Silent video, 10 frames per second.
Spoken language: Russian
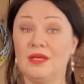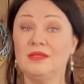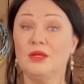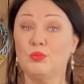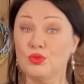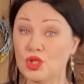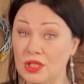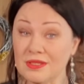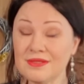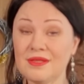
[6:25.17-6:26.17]
Это
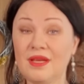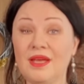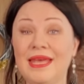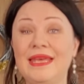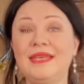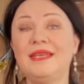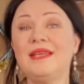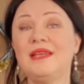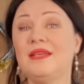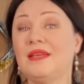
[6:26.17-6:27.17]
пушистая
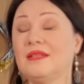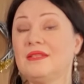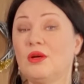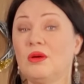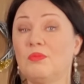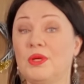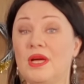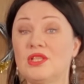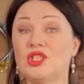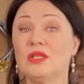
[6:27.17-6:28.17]
или это
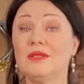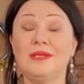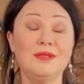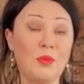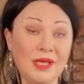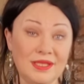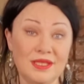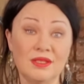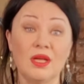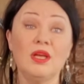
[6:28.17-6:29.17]
пряжа
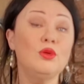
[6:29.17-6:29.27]
кидмахер.